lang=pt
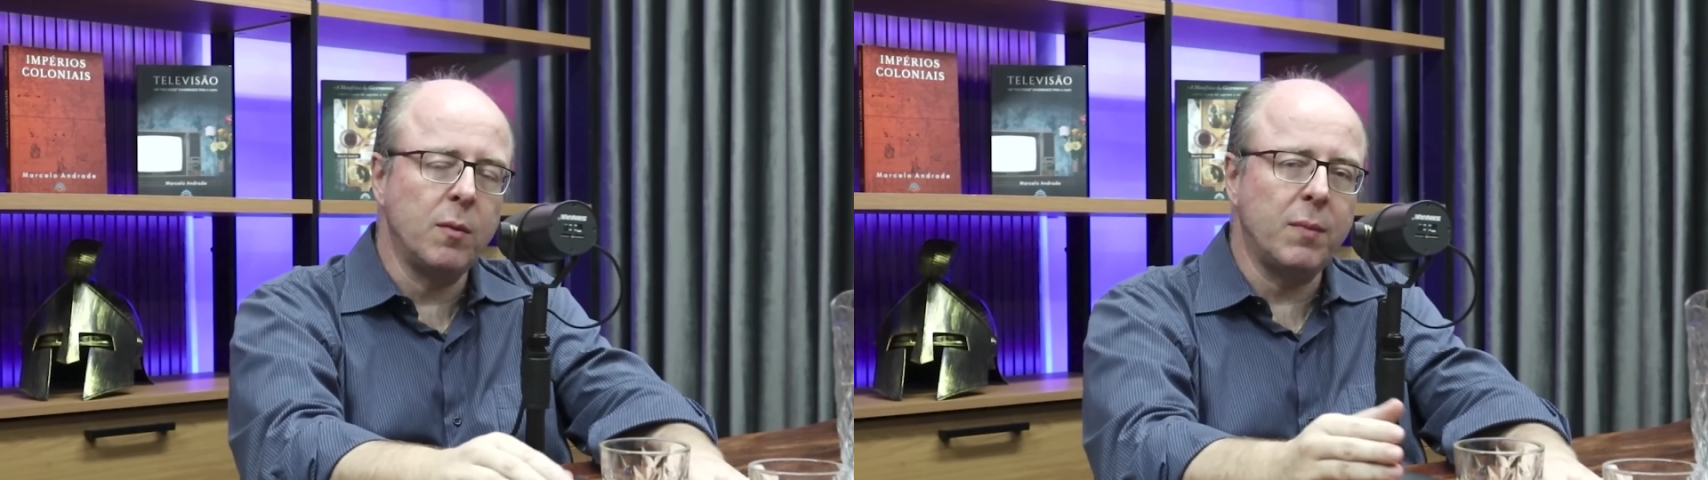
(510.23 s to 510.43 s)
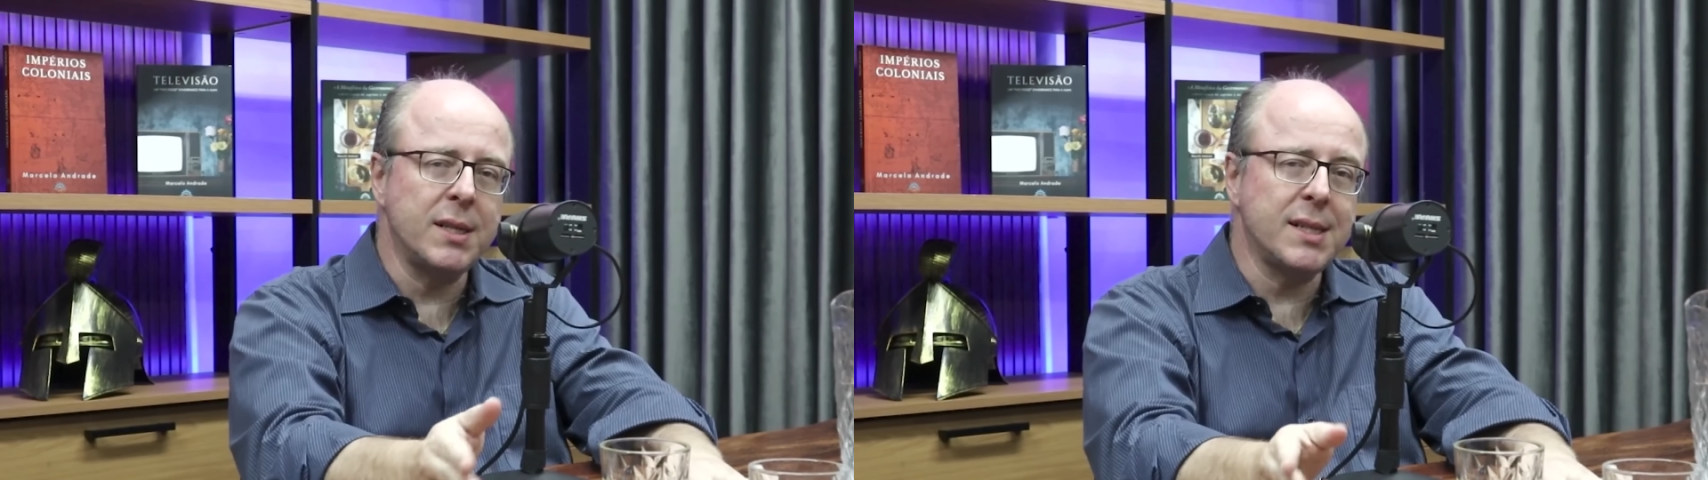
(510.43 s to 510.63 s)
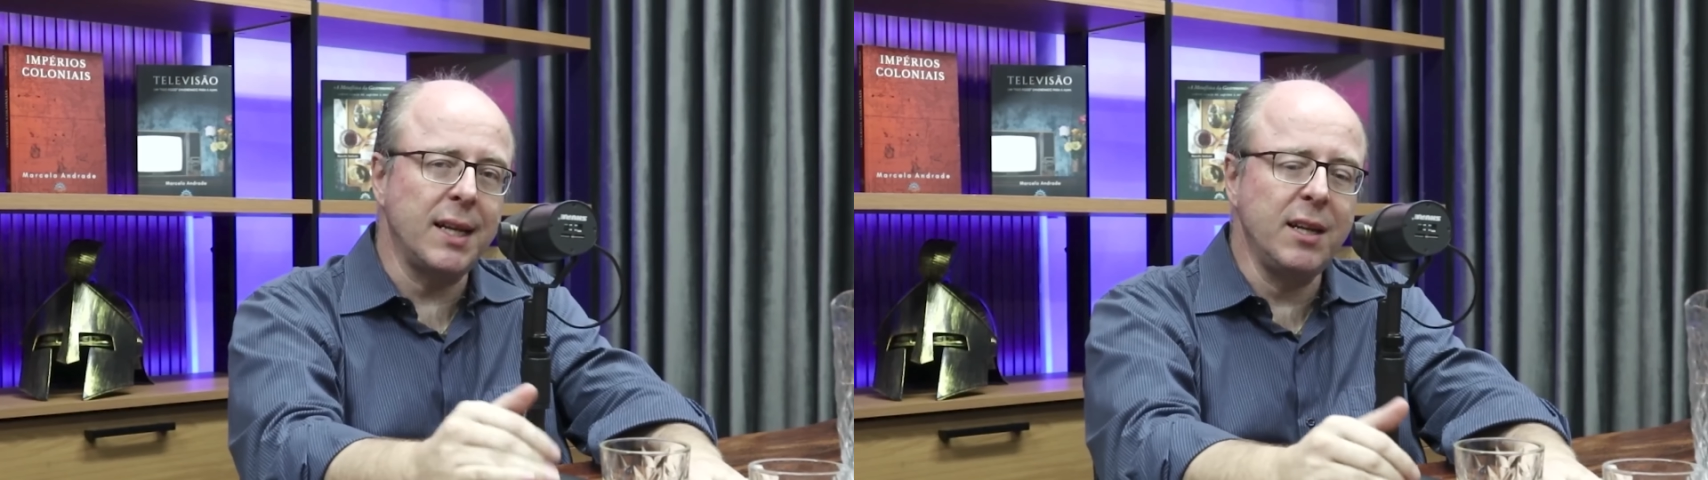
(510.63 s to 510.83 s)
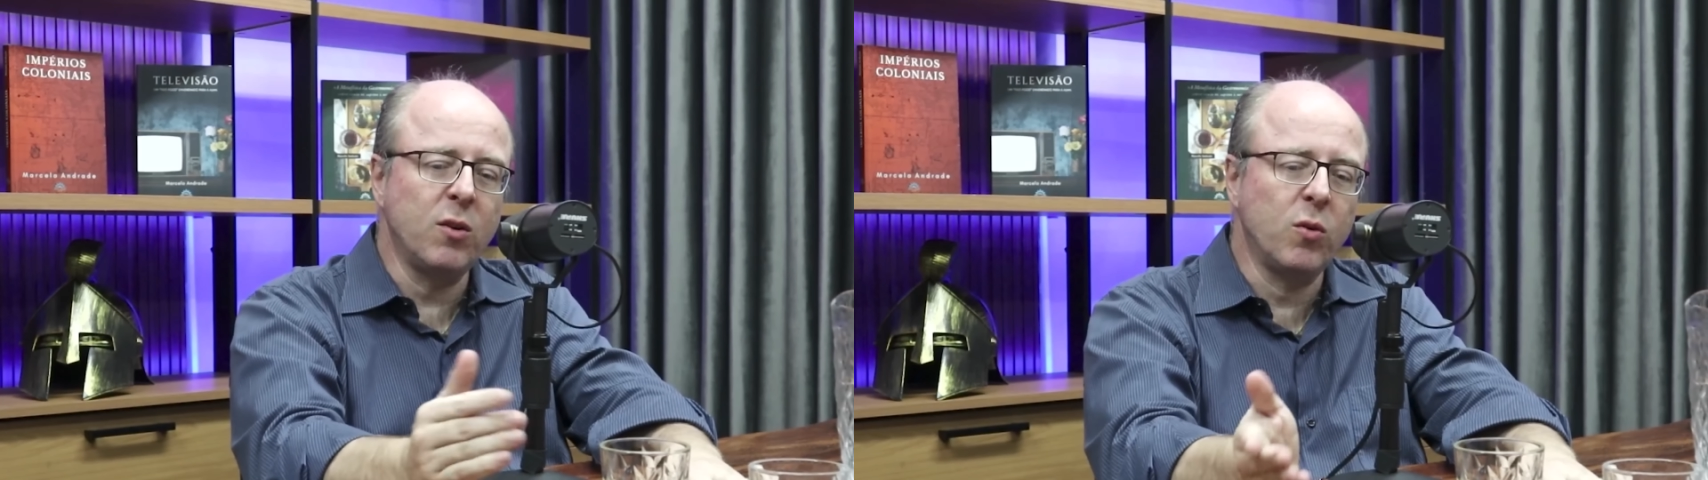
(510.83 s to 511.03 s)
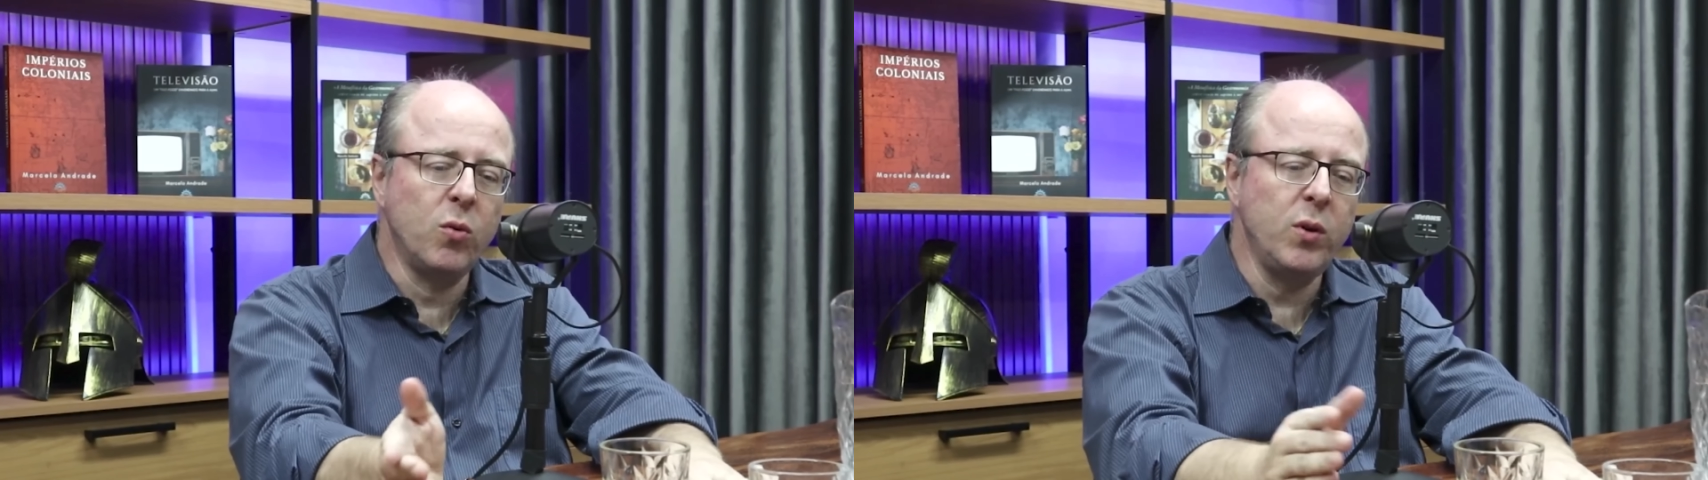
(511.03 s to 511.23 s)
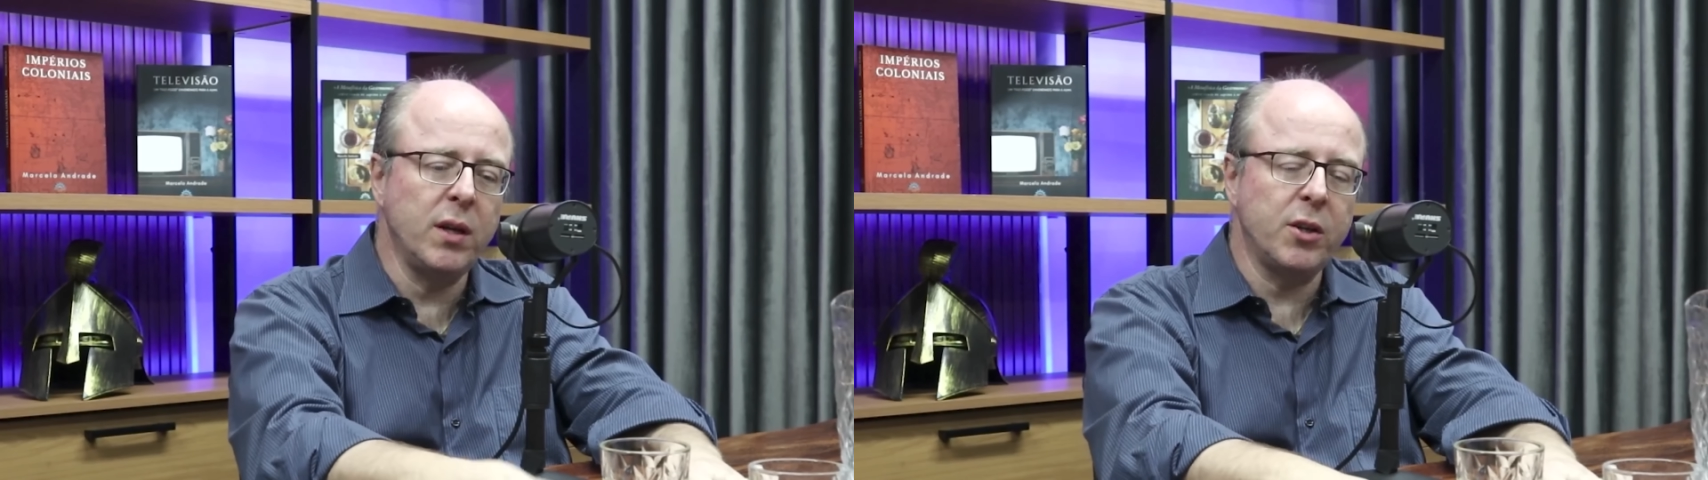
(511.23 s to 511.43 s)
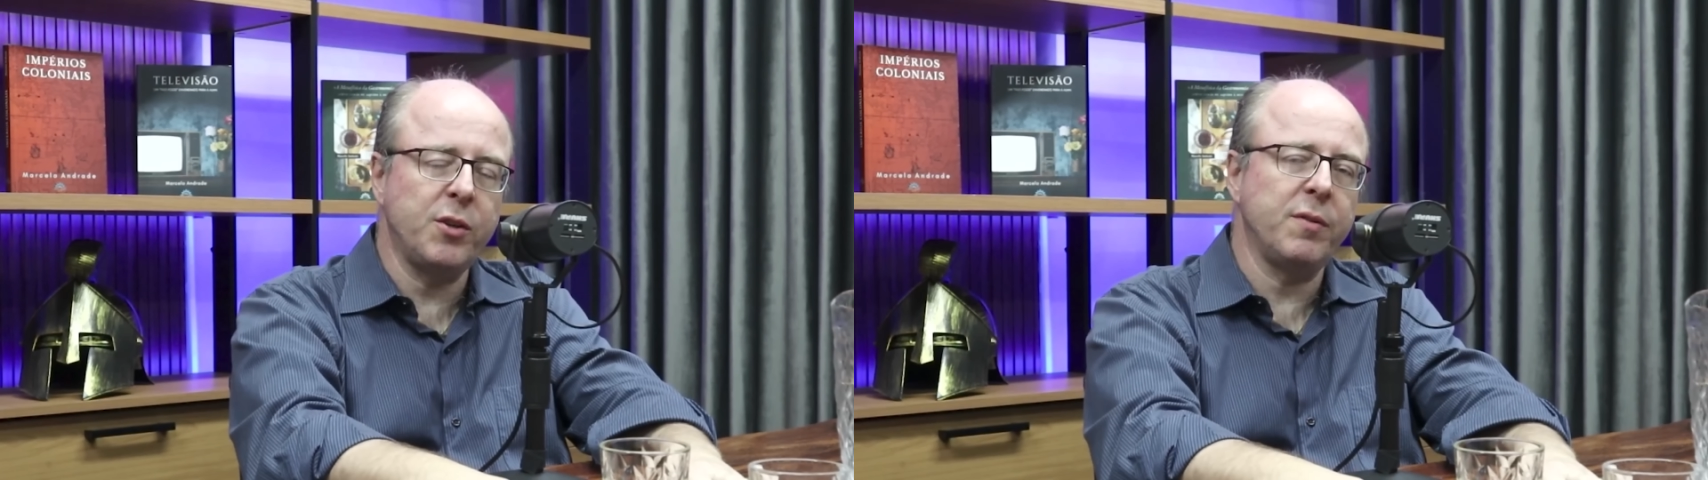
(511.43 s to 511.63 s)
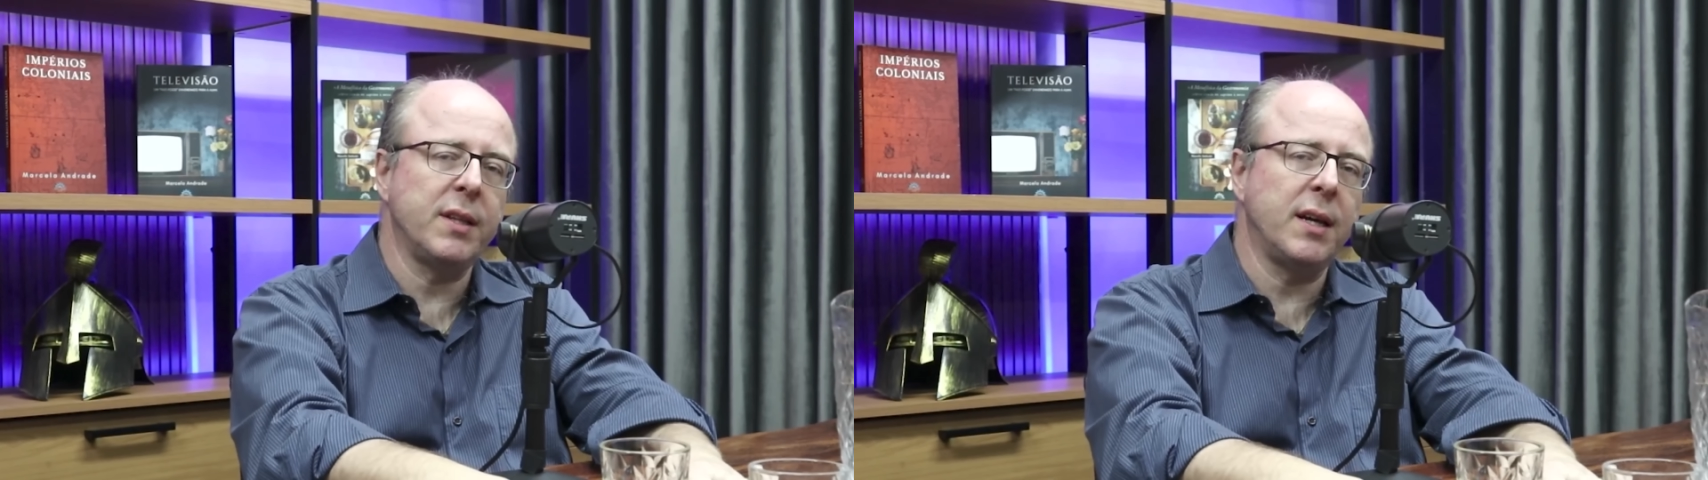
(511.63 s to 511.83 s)
mas ela inclui
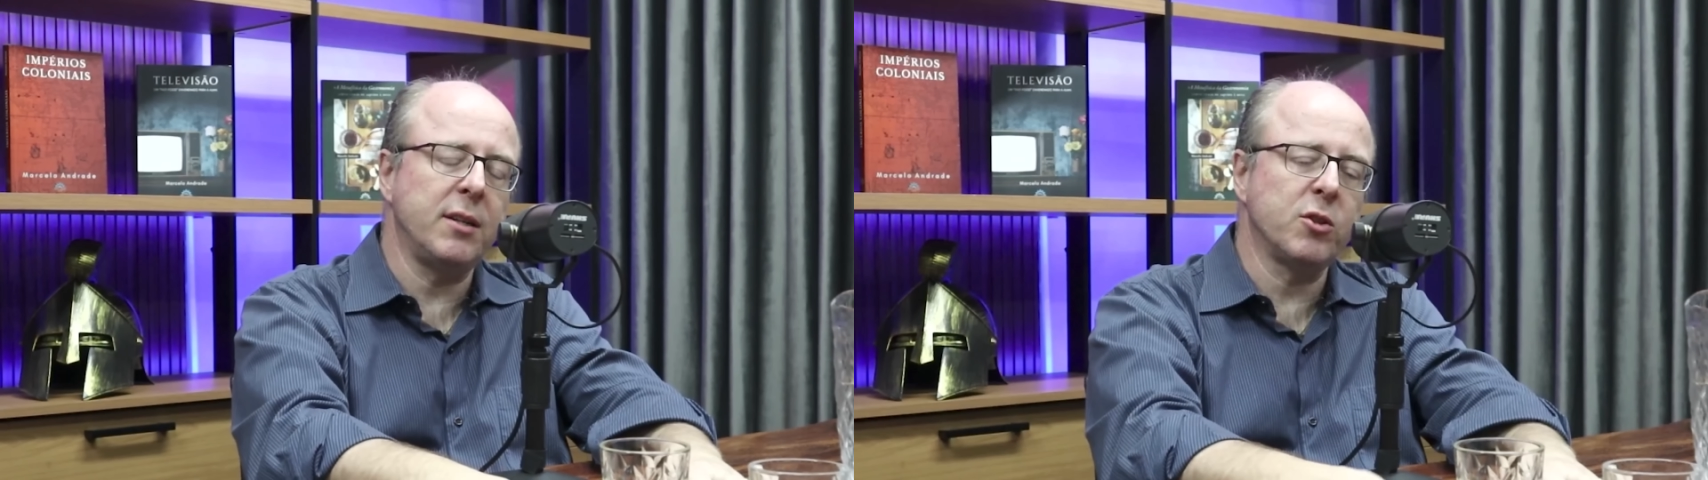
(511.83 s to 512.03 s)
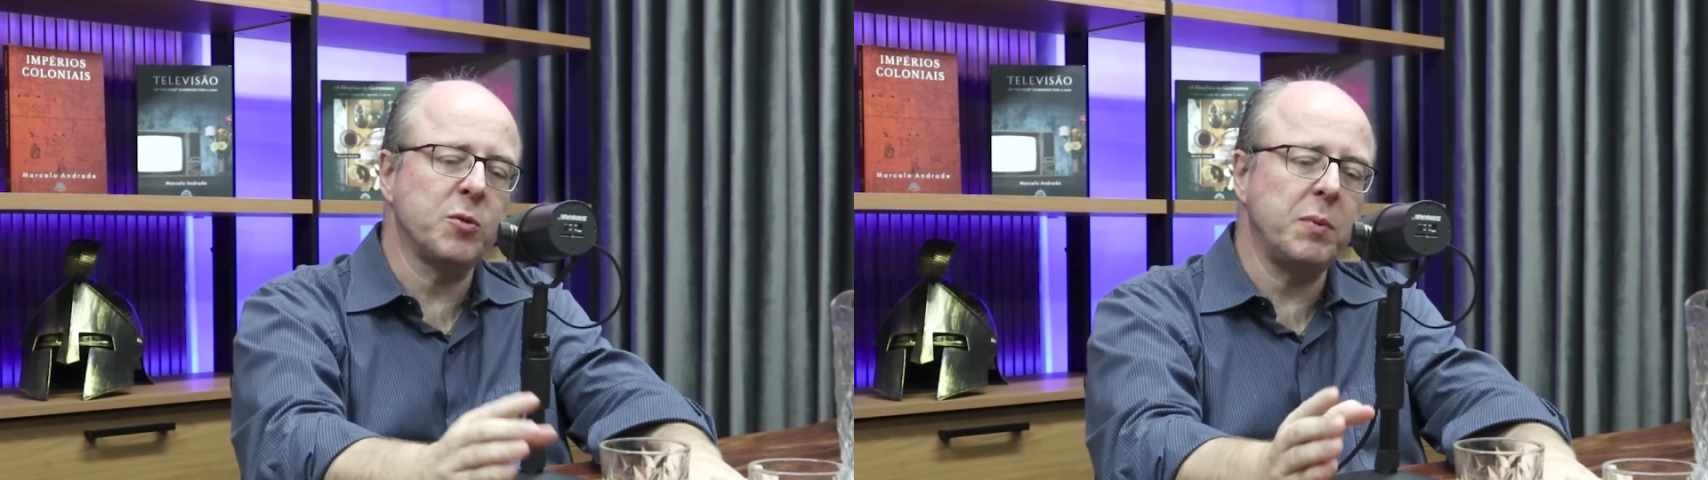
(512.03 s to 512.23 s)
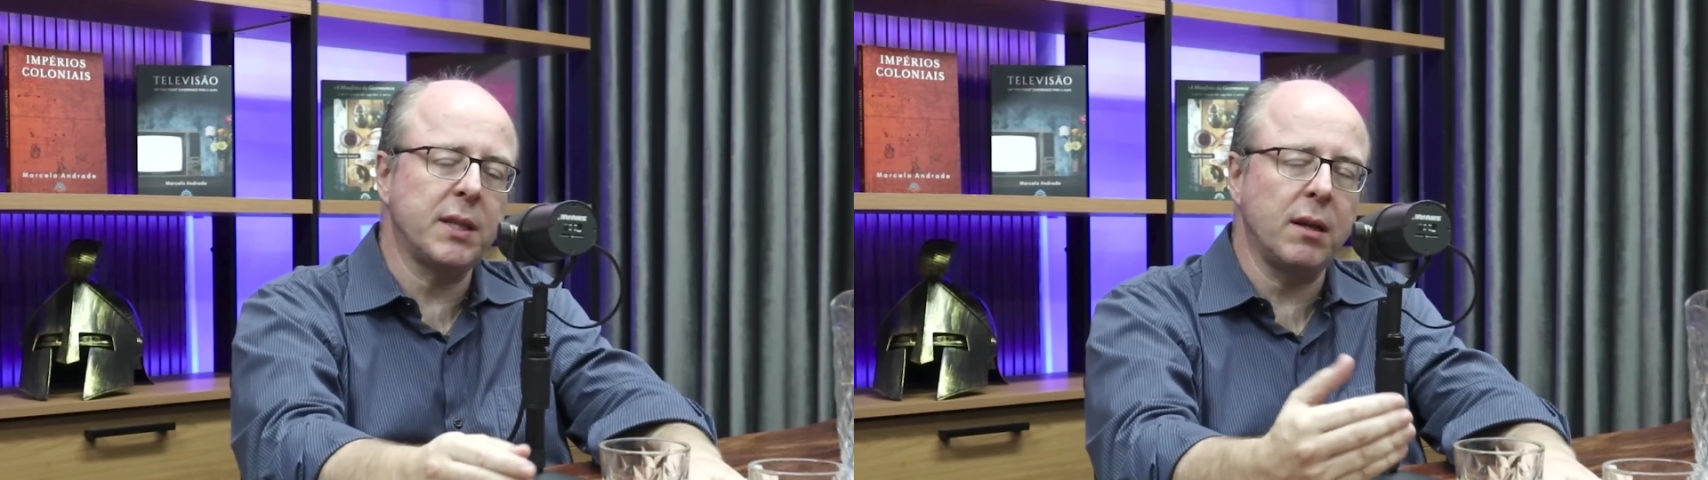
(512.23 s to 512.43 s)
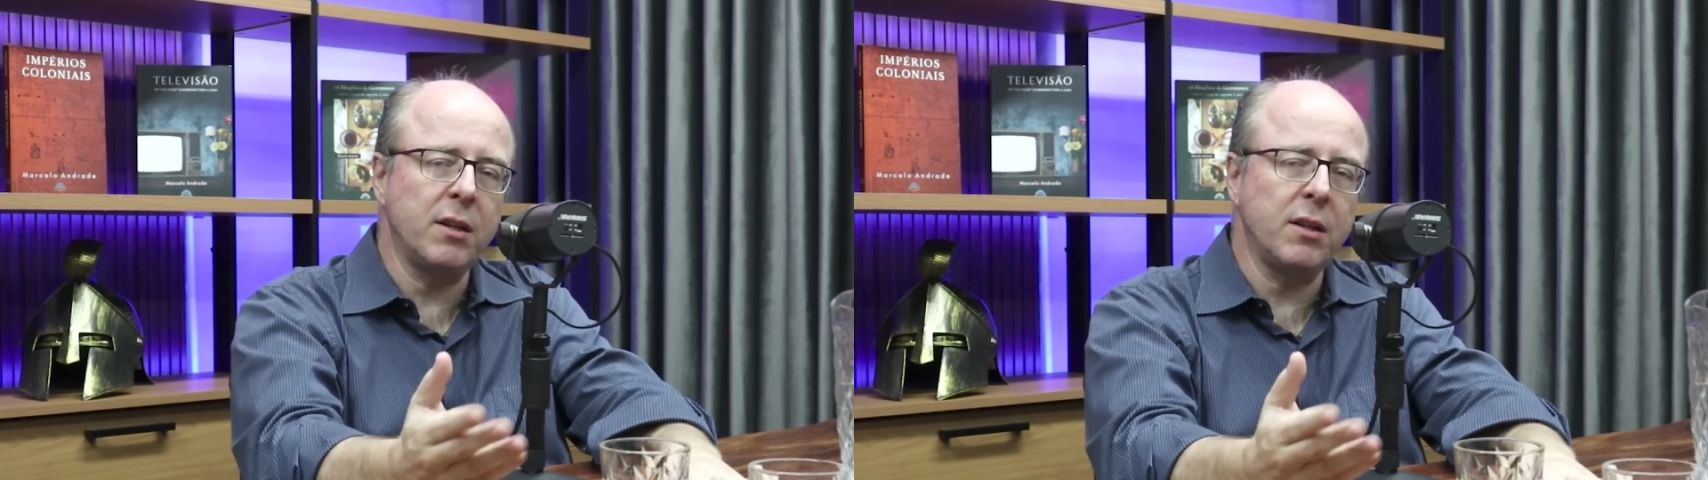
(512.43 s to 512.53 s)
atividade hospital,